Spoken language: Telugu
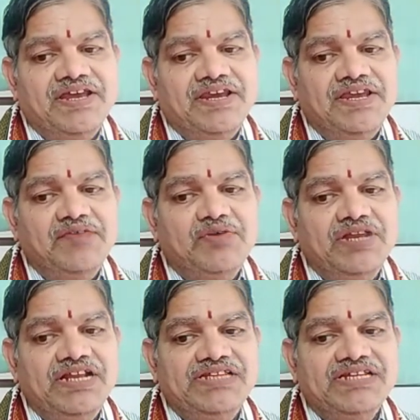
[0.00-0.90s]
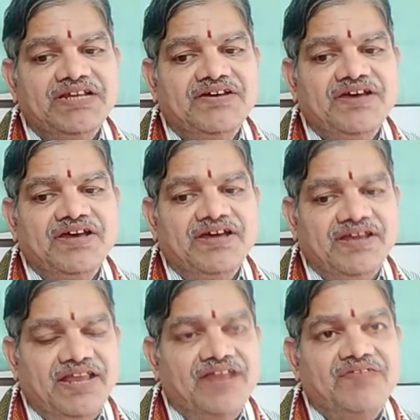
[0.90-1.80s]
నీవు నిలిచిన
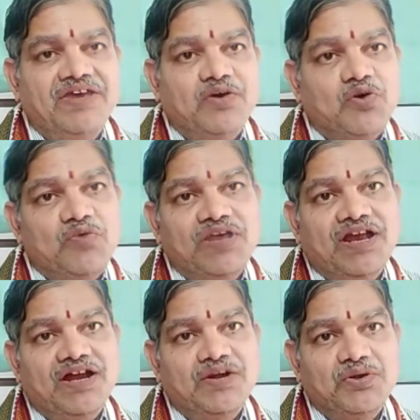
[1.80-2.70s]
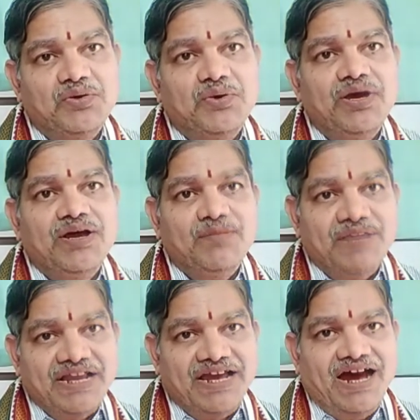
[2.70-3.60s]
నిలవే కోవిల అంటూ
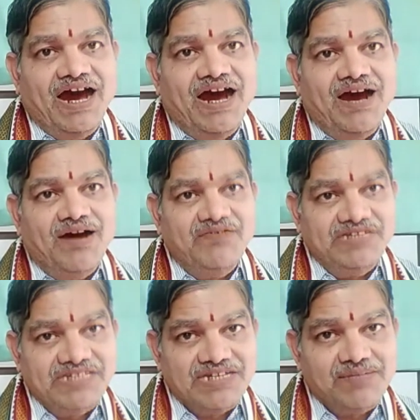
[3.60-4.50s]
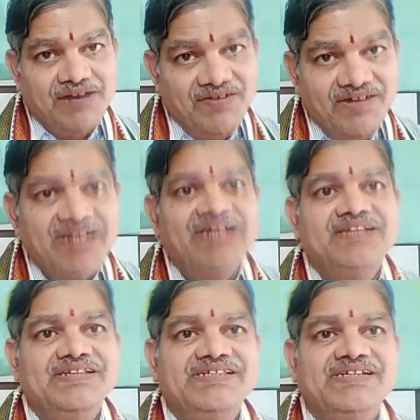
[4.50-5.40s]
మనకి ఆ విశిష్ట భావాన్ని
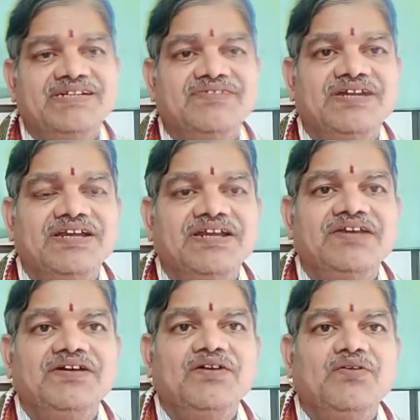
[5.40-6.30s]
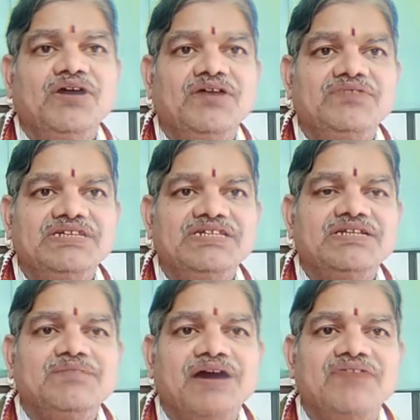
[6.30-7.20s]
అందించినటువంటి ఒక విశిష్ట
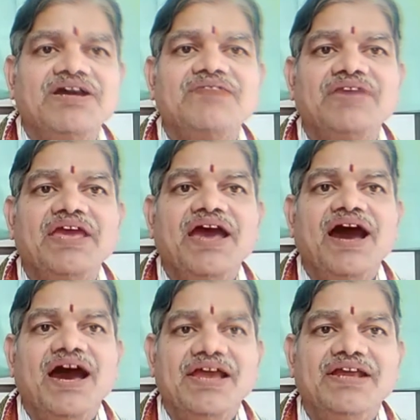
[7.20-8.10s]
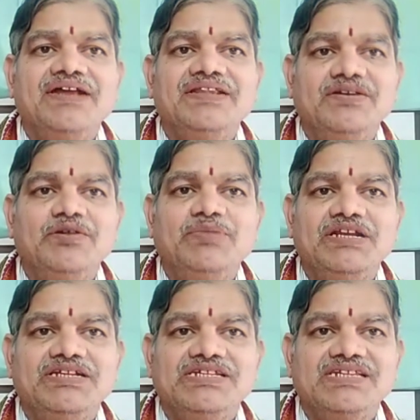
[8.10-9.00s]
భావకవి ఆయన దేవులపల్లి
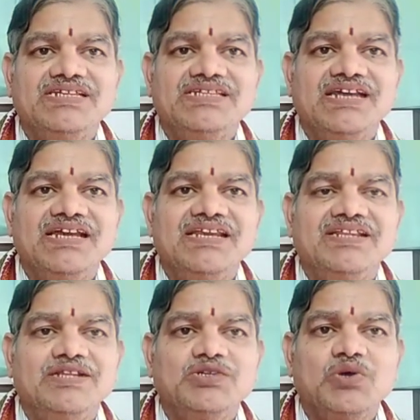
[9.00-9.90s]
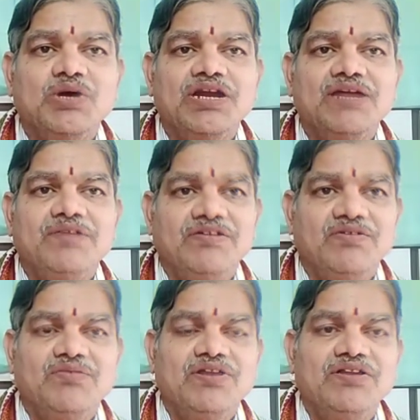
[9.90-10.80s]
కృష్ణశాస్త్రి గారిని తలుచుకోకుండా మనం ఎవరు
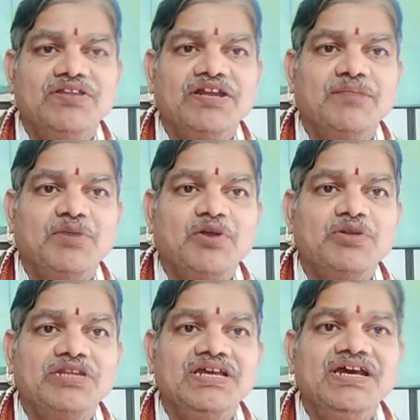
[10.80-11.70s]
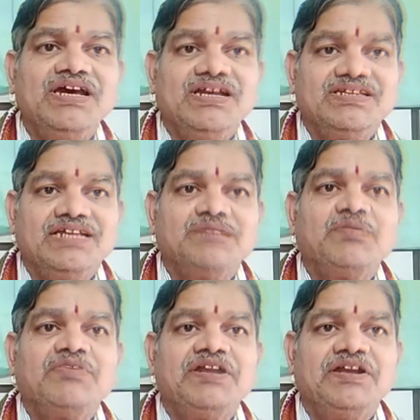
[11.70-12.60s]
ఉండలేదు ఎందుకంటే ప్రకృతి
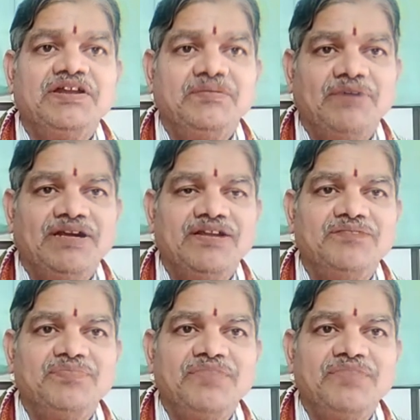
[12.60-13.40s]
రసాత్మకమైనటువంటి పాటలు